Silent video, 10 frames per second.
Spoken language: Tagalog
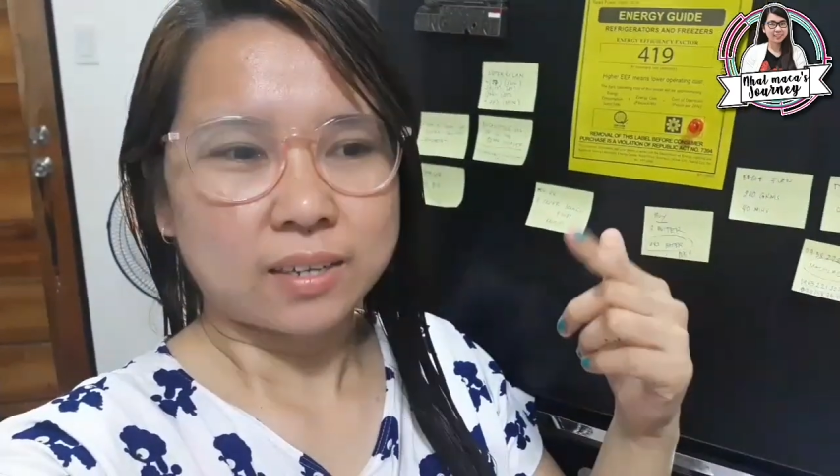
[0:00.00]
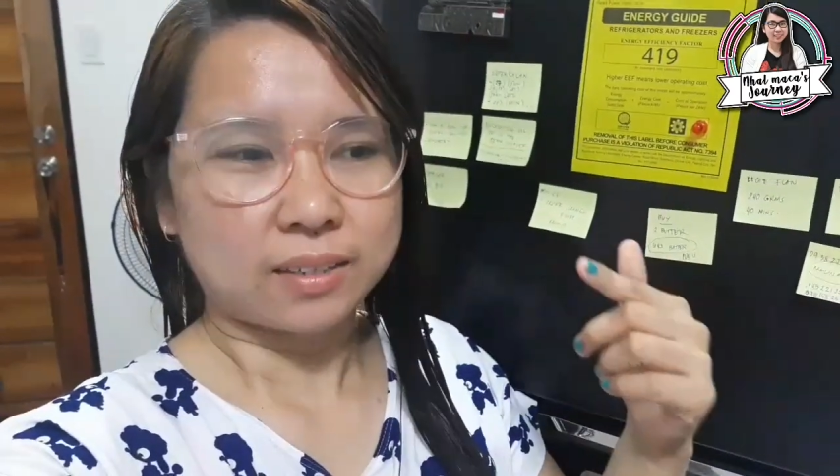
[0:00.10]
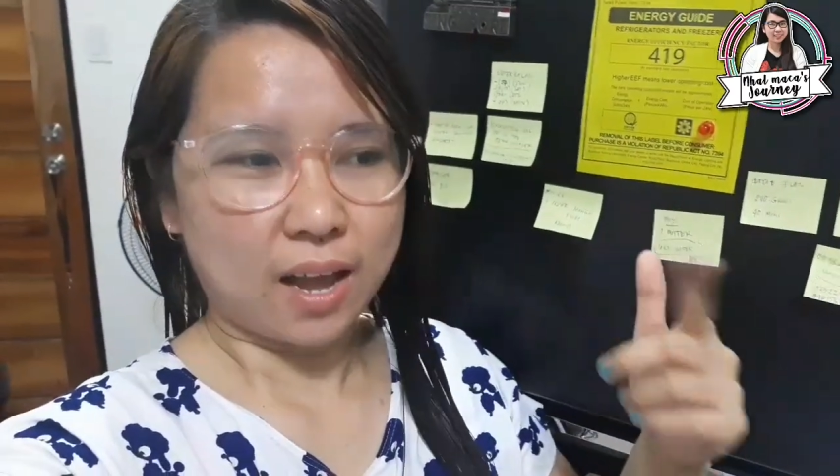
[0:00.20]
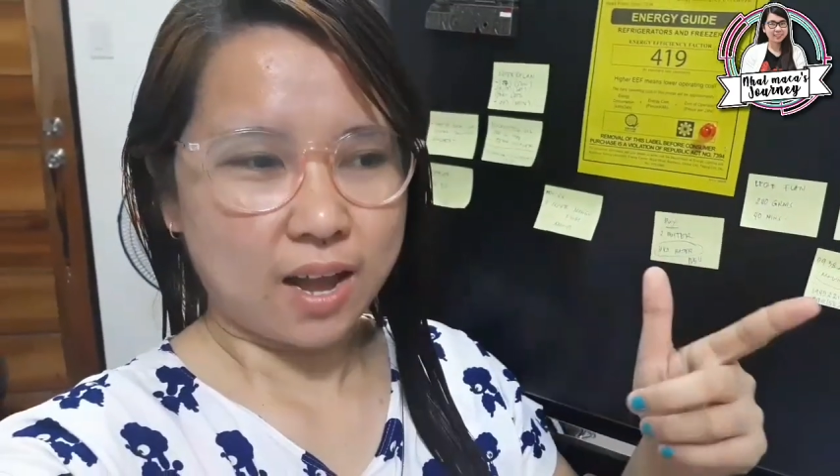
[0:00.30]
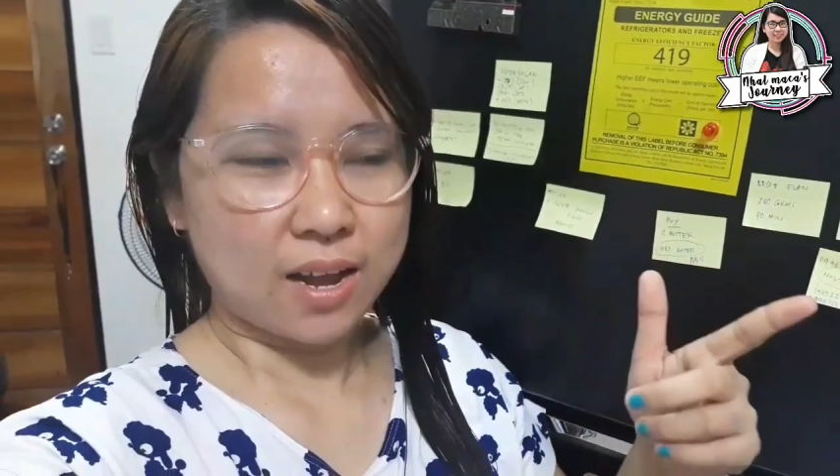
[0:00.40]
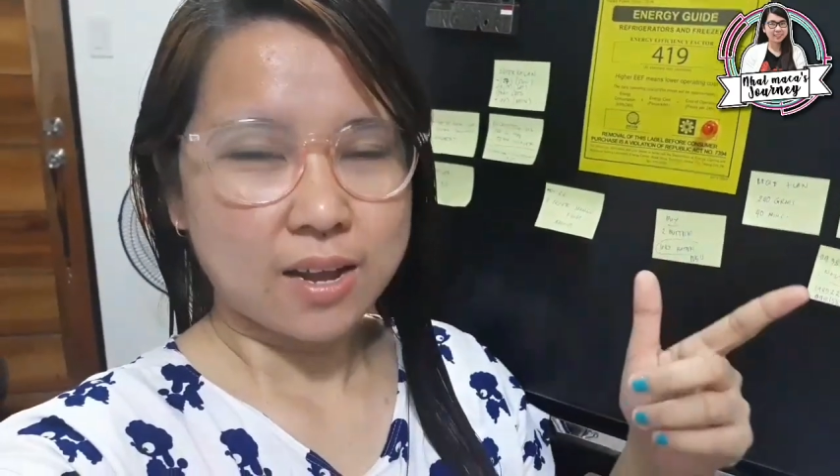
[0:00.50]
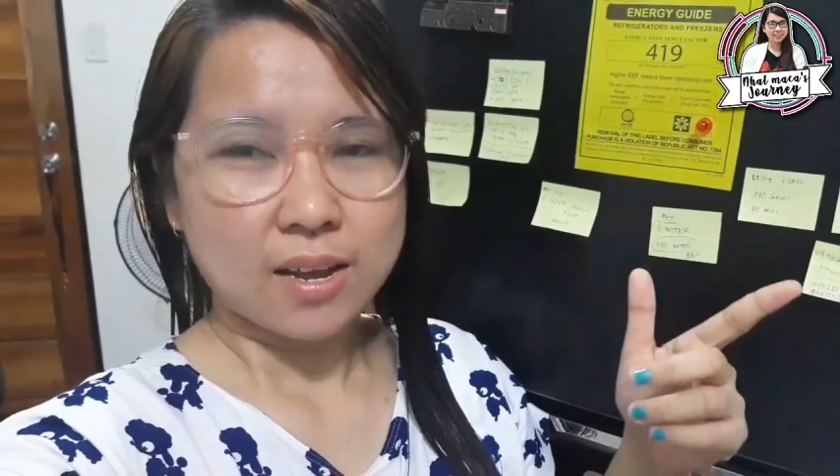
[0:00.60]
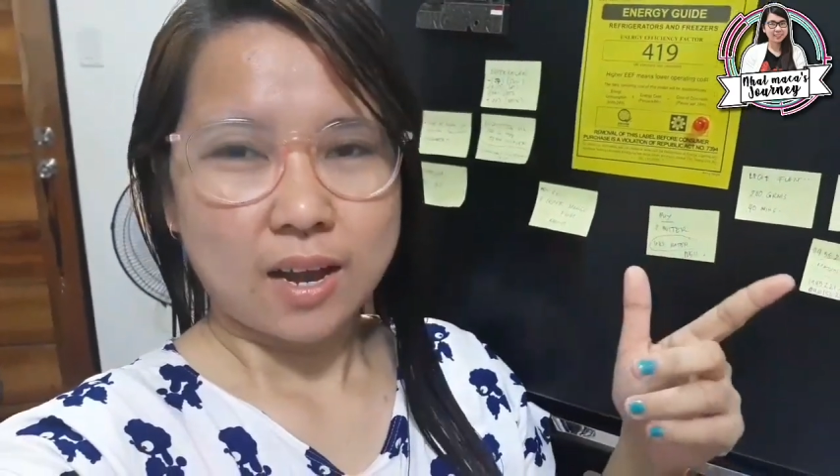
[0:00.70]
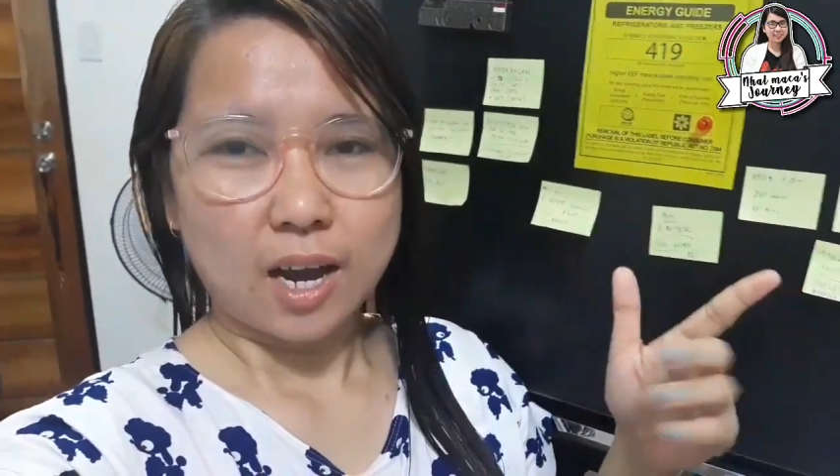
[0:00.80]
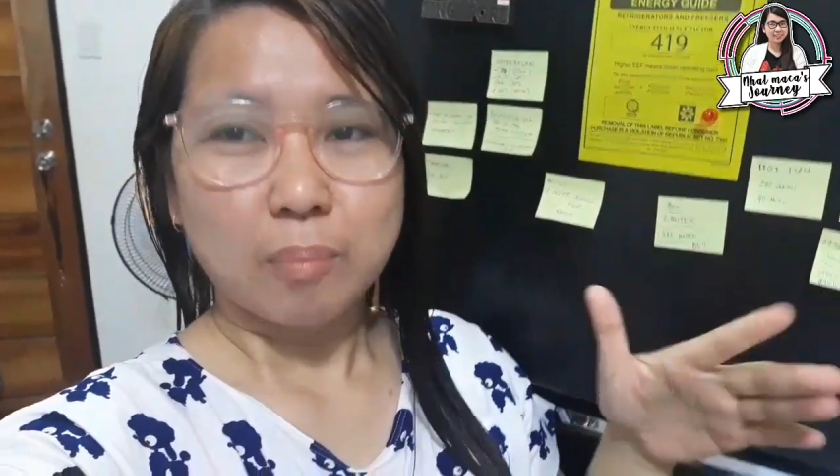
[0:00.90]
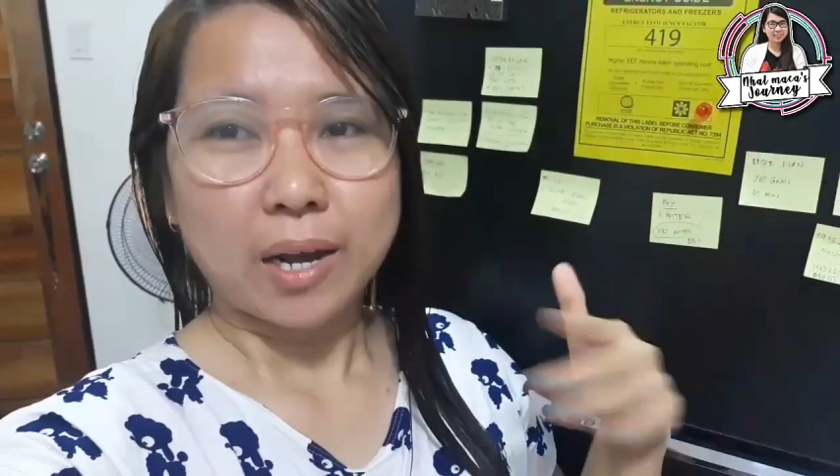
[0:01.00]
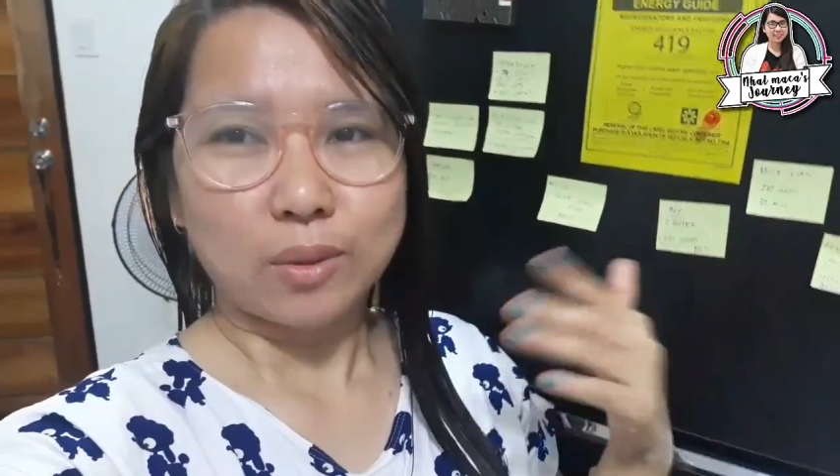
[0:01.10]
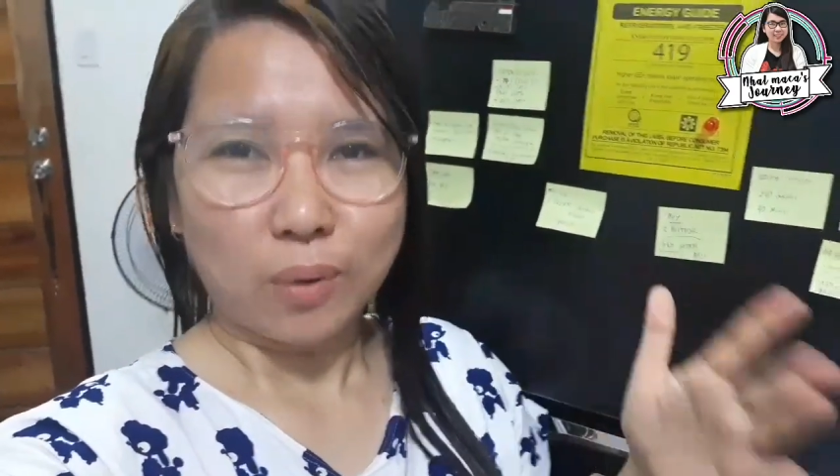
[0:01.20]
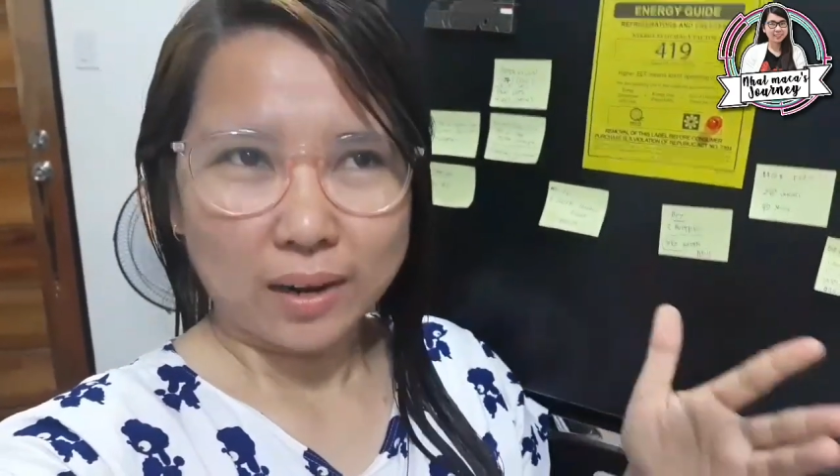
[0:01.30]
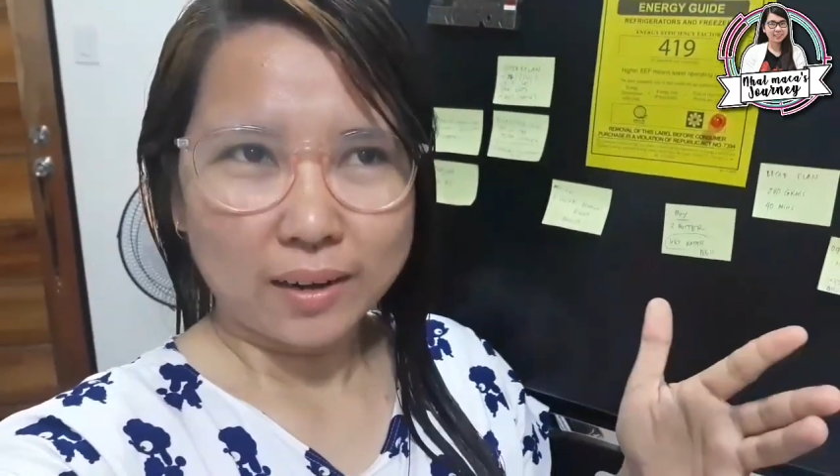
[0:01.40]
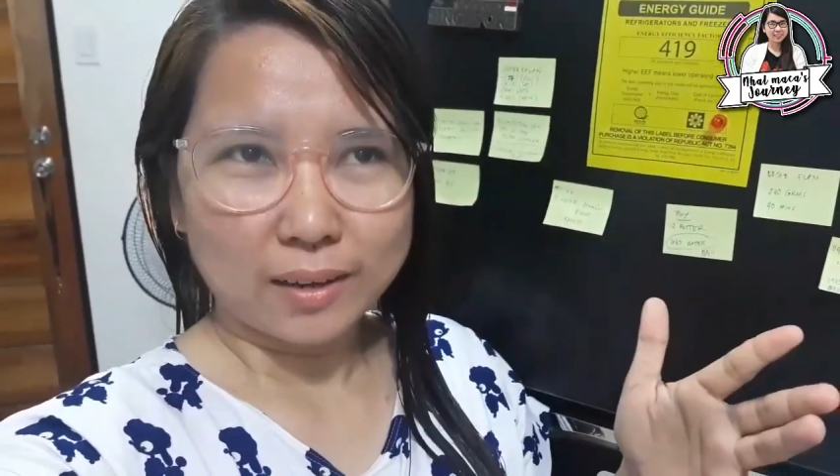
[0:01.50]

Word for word: ng uh, manual.